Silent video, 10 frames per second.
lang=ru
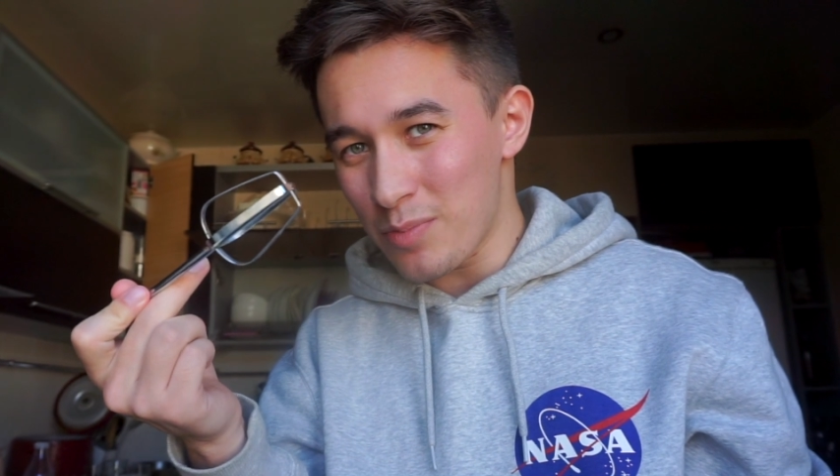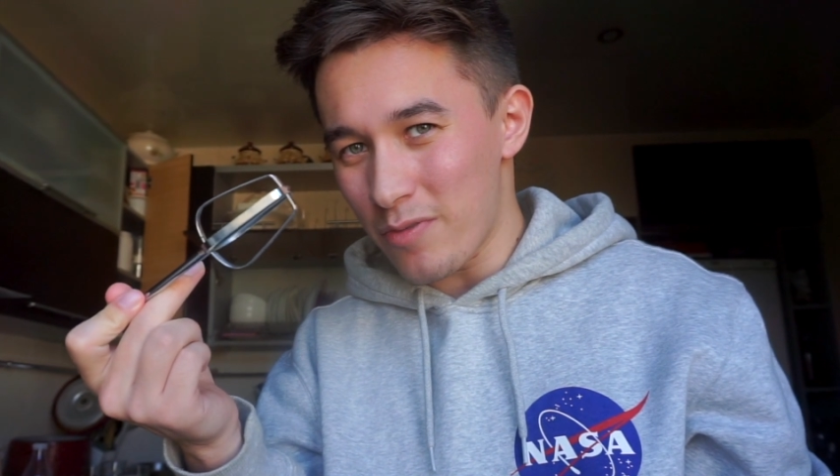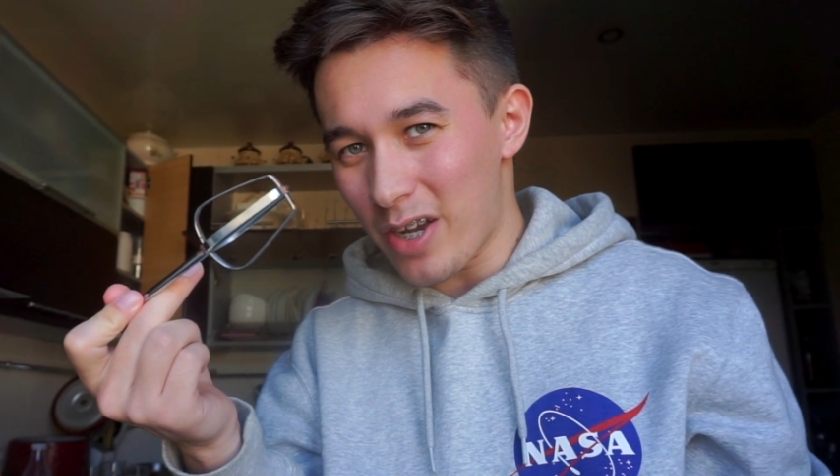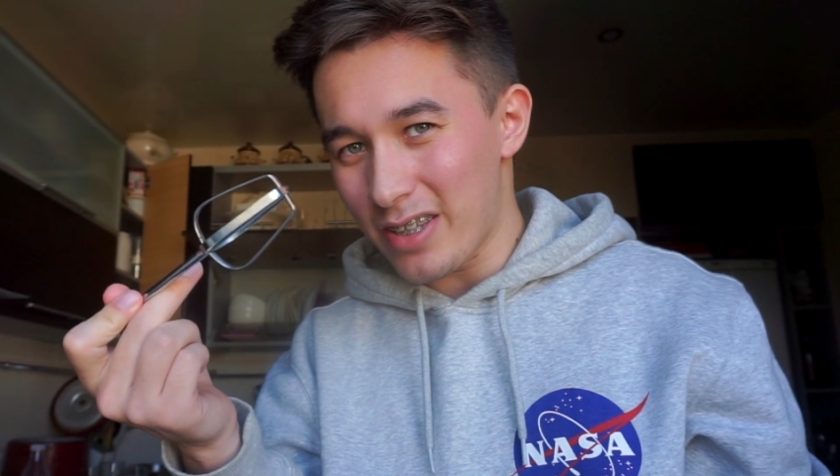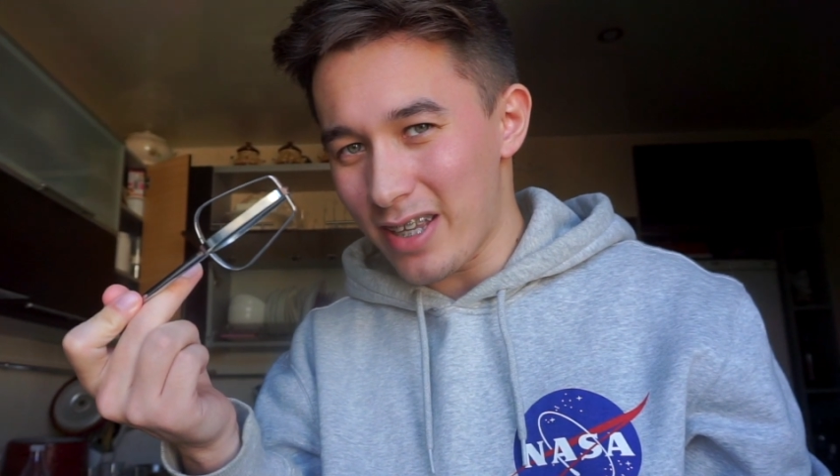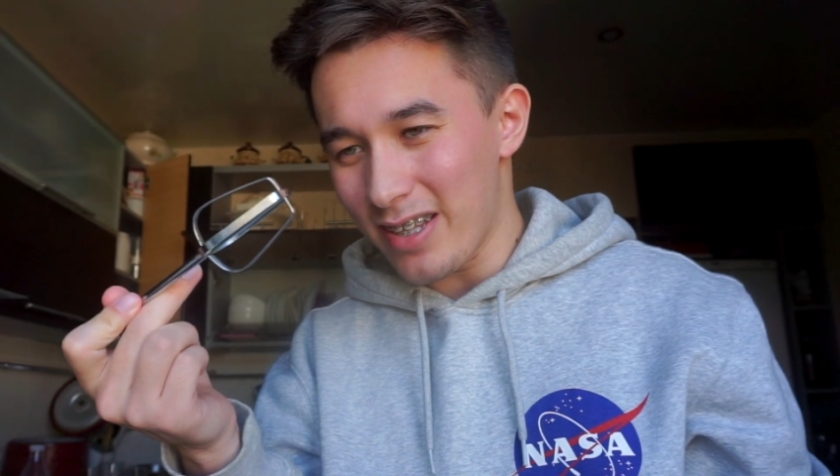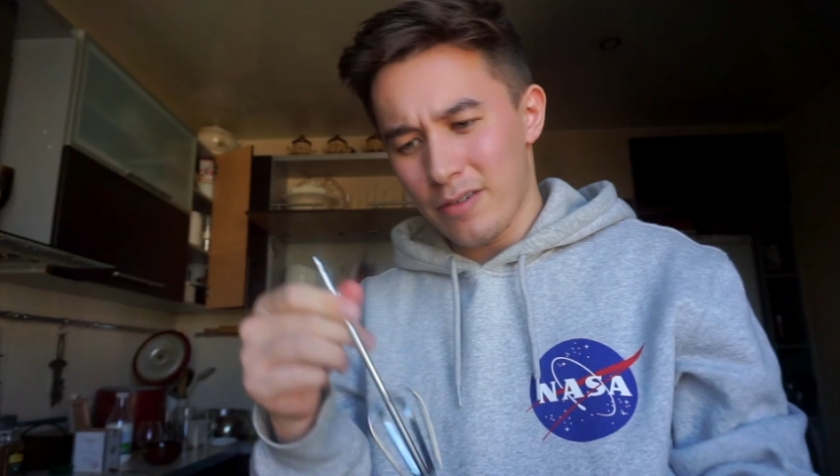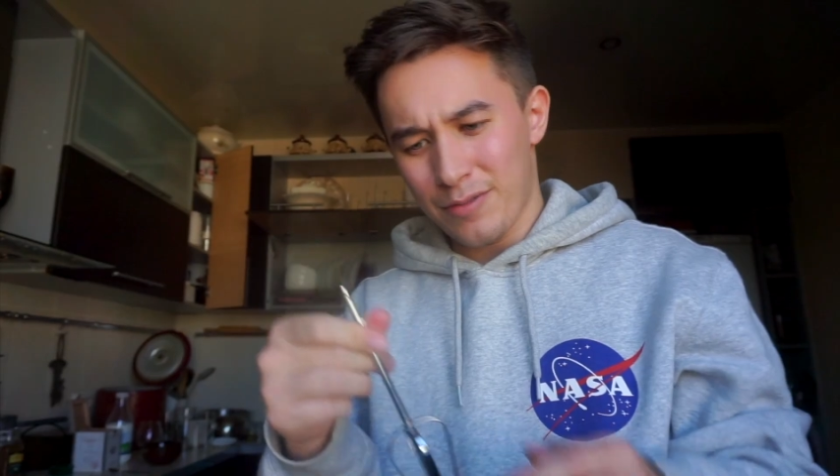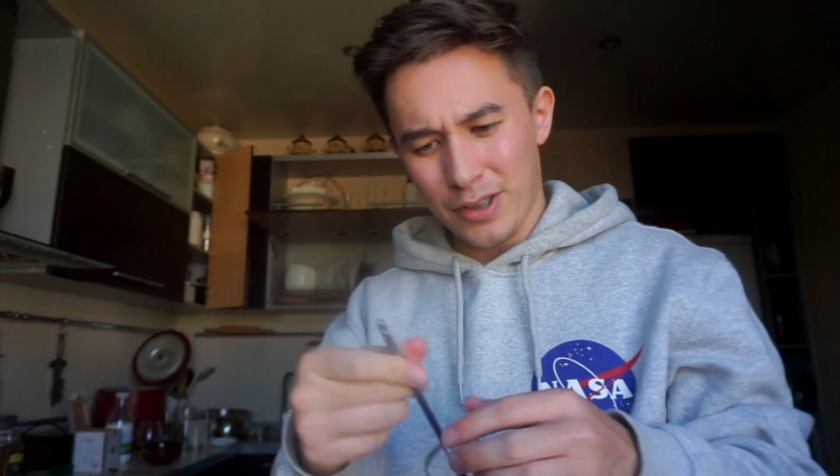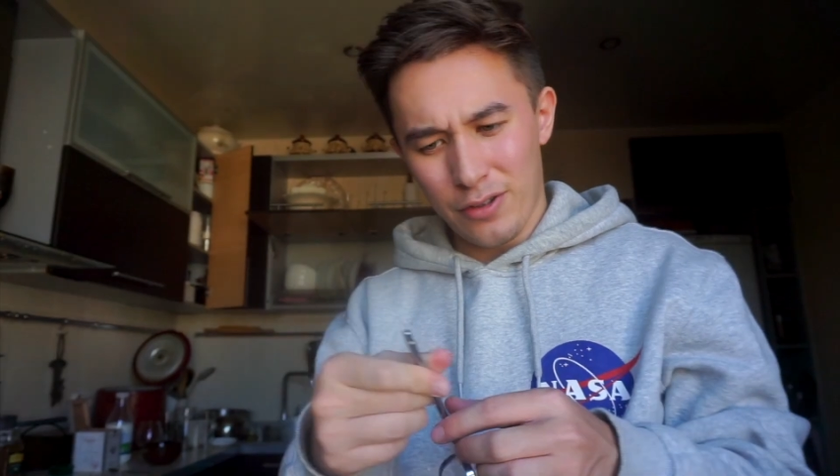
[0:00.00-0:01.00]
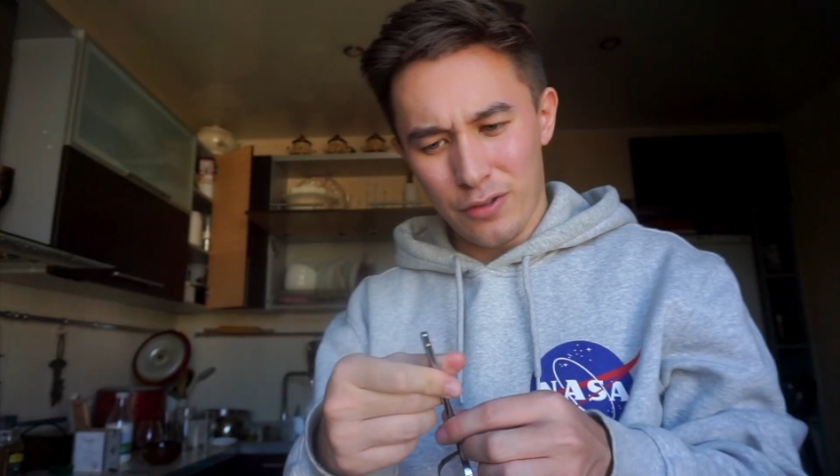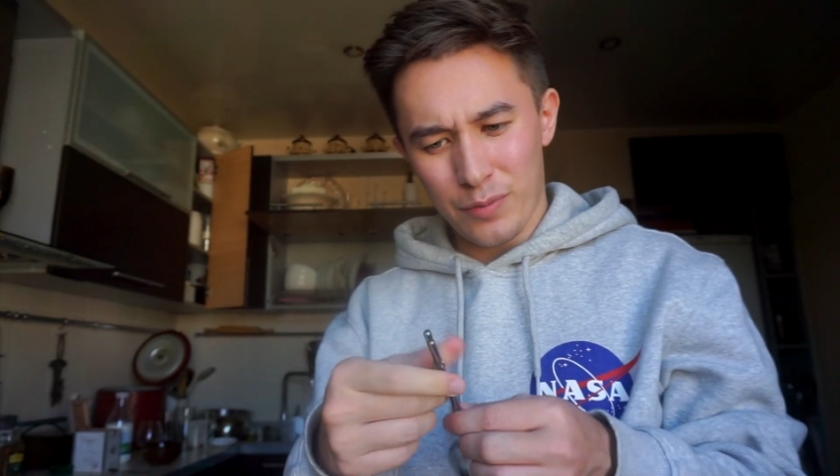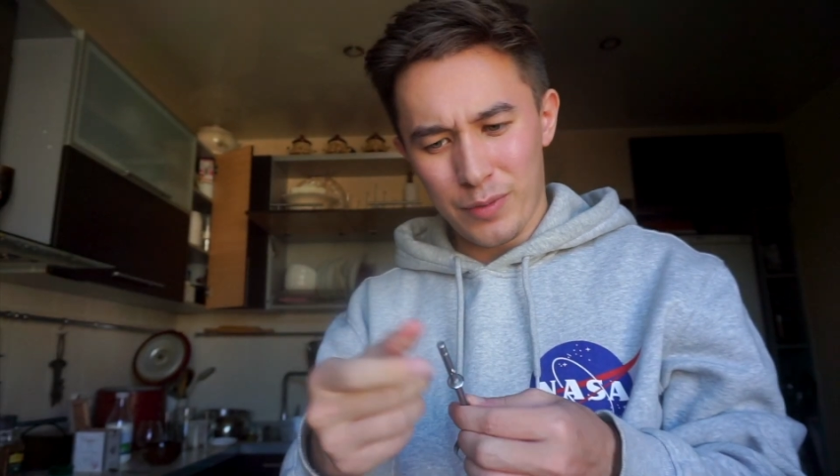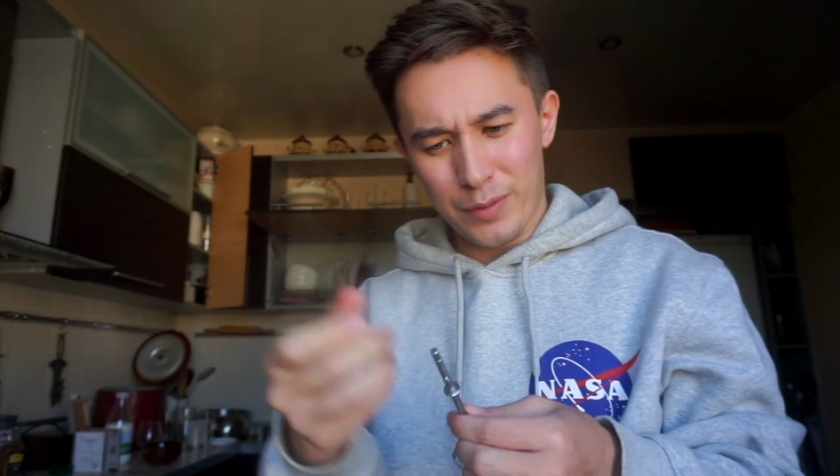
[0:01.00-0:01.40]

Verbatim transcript: сбивать, да? Вообще должен быть